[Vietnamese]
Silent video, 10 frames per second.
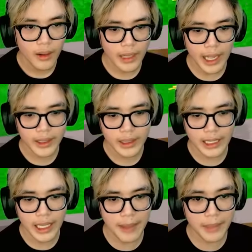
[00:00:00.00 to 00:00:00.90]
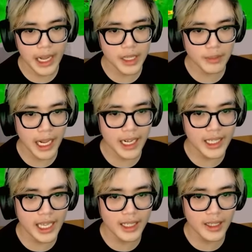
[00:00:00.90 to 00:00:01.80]
ok vậy thì em nghĩ là chúng ta nên
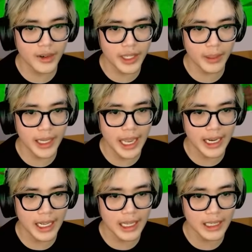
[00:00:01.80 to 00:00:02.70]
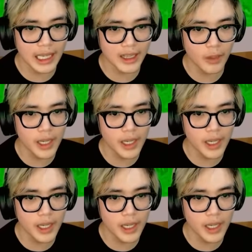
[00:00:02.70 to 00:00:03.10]
giết từng người trong thời gian này là, là tốt